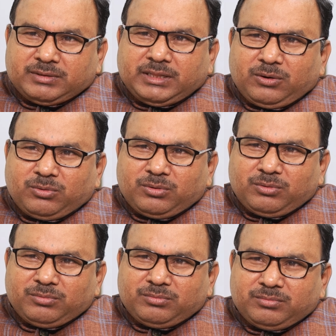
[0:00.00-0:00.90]
వందల
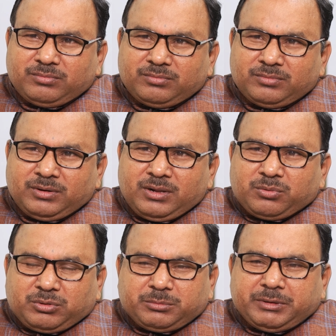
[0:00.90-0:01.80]
కోట్లు
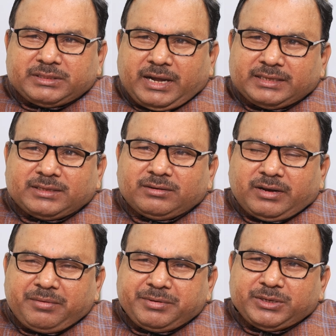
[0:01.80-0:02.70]
కొంతమంది తాగిన
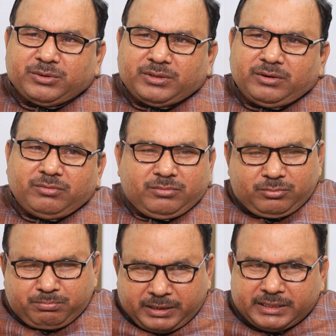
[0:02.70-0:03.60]
తర్వాత డ్రైవింగ్ చేయొద్దని
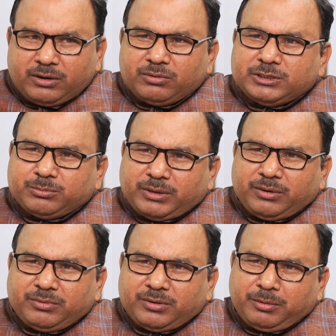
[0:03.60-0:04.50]
పదేళ్ళ నుంచి
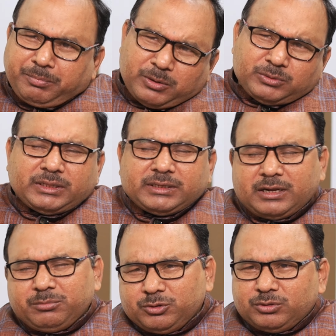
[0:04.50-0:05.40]
చెప్తూనే ఉన్నారు ఎప్పటి నుంచి
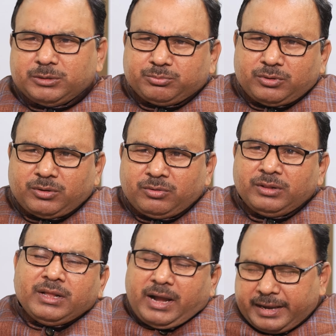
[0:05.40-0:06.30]
అంతకన్నా ముందు చెప్తున్నారు
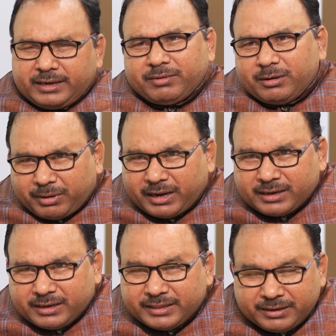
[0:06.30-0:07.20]
అయినా వాళ్ళు
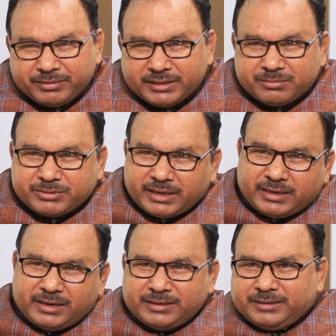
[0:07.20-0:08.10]
మానట్లేదు ఏమిటి ఇదేం
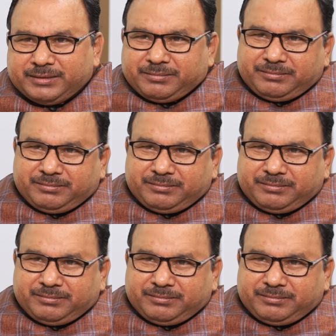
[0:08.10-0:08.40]
సైకాలజీ